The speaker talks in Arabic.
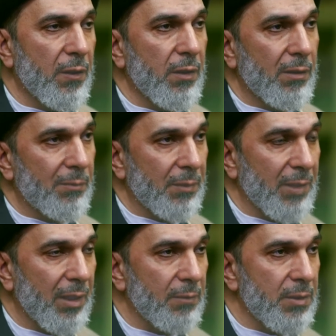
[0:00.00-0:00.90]
كثير من
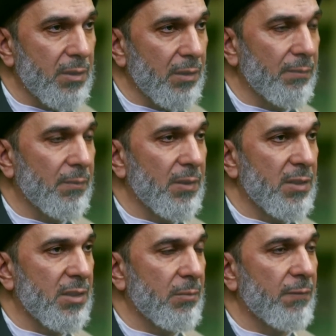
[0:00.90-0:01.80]
ملابسهم
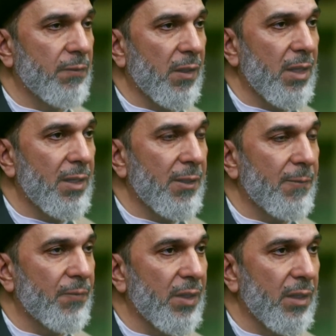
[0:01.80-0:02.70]
السبب في
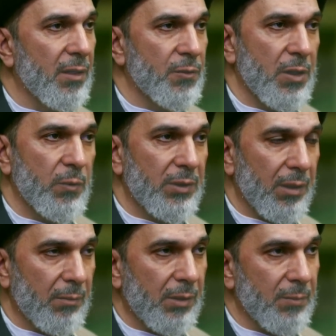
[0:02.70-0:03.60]
ذلك هي شهوة
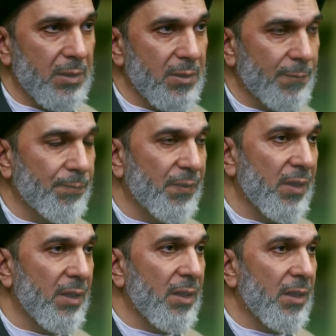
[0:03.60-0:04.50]
الملبس
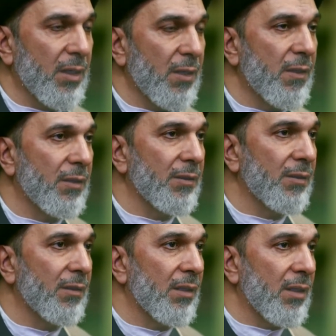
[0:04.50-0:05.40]
إذا
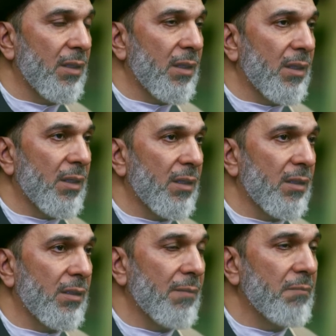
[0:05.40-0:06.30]

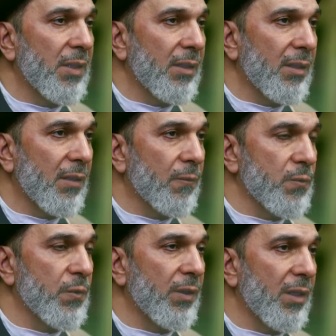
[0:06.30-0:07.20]
ينبغي
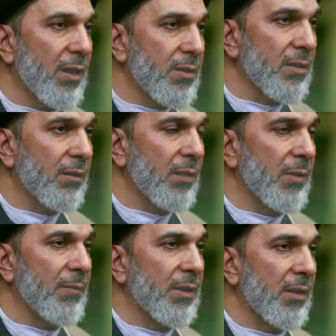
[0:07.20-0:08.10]
الرجوع إلى الأصل
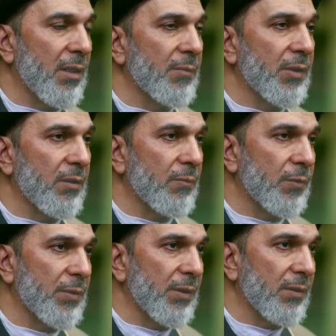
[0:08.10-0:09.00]
كما بين أمير
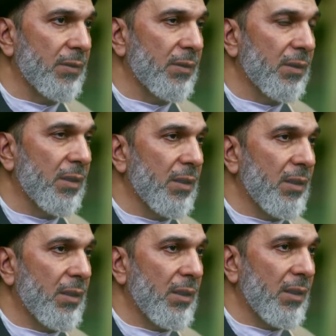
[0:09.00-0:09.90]
المؤمنين
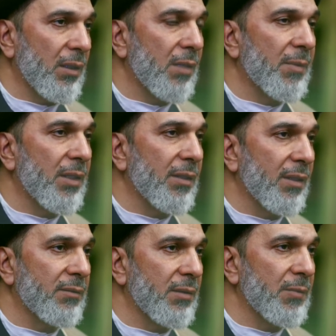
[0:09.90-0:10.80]
حينما
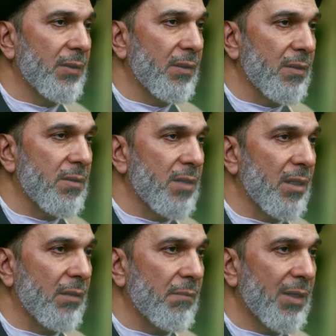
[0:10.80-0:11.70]
يعتمد
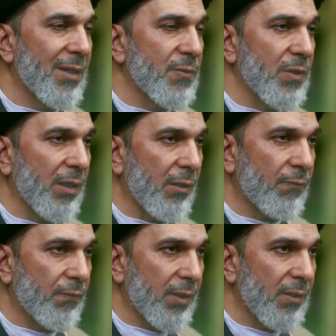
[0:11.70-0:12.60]
الإنسان منهج
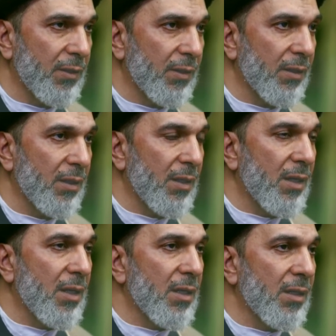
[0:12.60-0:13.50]
العفة
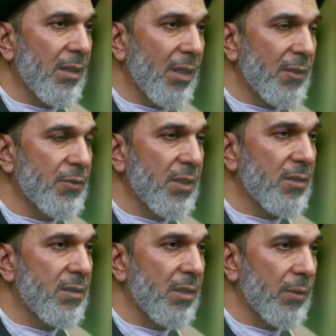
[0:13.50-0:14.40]
لا
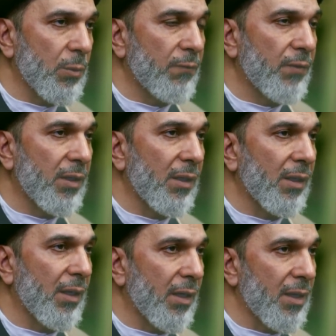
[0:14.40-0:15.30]
شك سيوفق
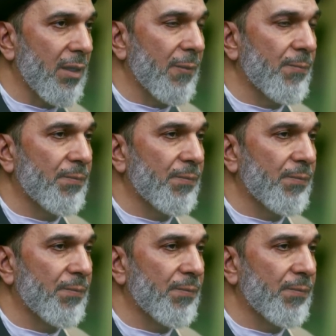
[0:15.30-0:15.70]
إلى الحياء